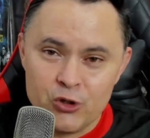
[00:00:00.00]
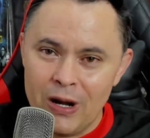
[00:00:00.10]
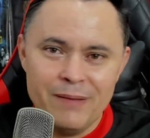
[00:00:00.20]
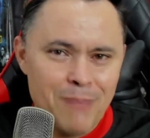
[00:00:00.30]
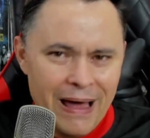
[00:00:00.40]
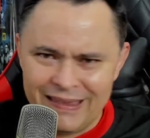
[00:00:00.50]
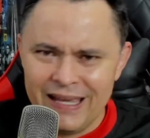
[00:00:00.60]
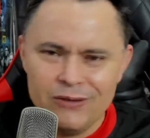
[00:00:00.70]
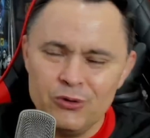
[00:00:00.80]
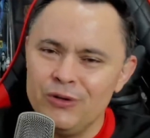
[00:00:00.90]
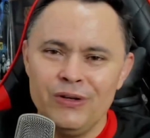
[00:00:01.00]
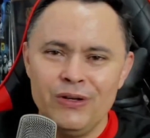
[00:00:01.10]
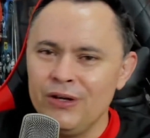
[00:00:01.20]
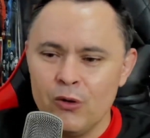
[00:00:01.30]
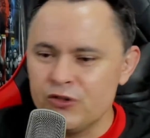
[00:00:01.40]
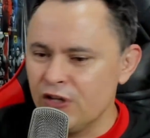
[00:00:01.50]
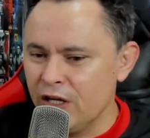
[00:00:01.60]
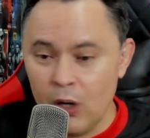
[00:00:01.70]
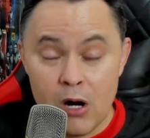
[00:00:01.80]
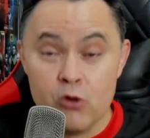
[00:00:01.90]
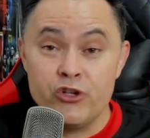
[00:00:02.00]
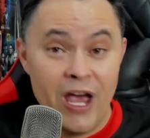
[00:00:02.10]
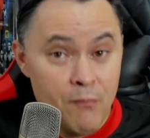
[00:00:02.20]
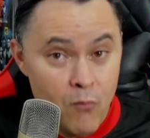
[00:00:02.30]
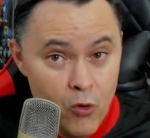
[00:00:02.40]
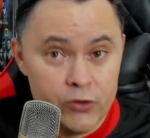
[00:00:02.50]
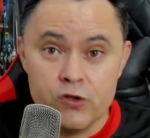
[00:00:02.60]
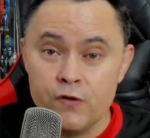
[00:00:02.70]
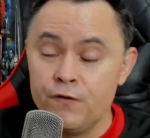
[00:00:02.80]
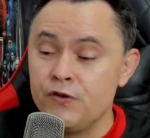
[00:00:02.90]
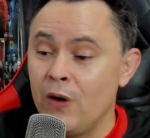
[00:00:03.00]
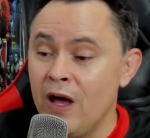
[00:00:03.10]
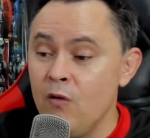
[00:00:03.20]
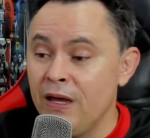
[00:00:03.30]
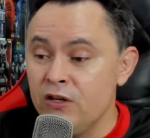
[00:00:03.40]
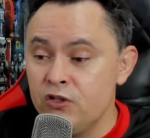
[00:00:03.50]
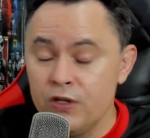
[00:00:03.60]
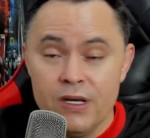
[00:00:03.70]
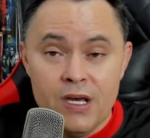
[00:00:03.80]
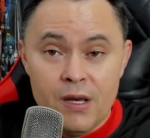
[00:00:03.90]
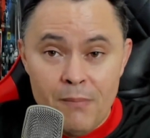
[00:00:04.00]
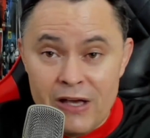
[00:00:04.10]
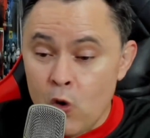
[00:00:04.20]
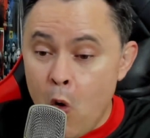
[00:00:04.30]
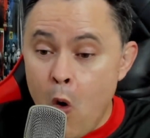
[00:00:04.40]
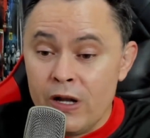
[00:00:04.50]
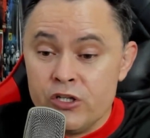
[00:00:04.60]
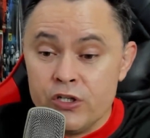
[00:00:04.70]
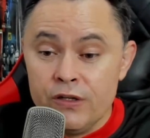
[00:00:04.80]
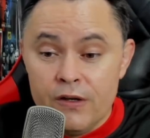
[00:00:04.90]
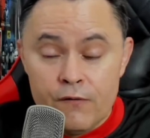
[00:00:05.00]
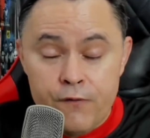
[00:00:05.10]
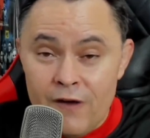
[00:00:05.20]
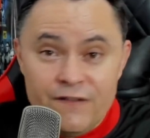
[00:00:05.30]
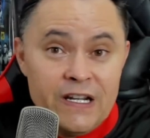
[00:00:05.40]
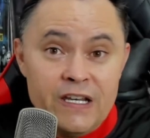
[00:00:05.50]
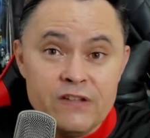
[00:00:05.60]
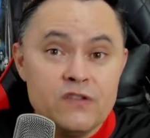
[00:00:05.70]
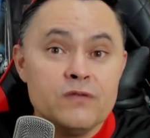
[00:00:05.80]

ali, batendo e, e conseguir nocautear. É muito difícil realmente. Mas o Roland foi feliz,